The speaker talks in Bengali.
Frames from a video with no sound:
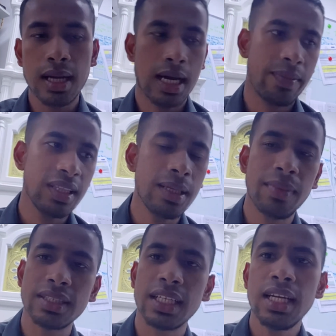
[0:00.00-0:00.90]
আমাদের
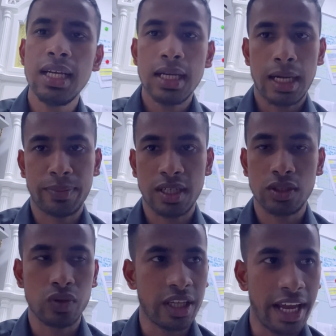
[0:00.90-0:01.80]
মাঝে আপনারা
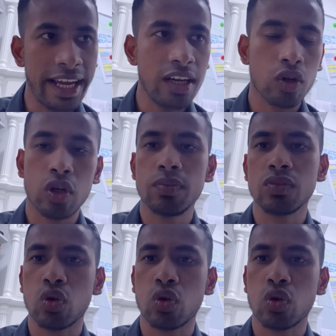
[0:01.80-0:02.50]
যদি এই রকম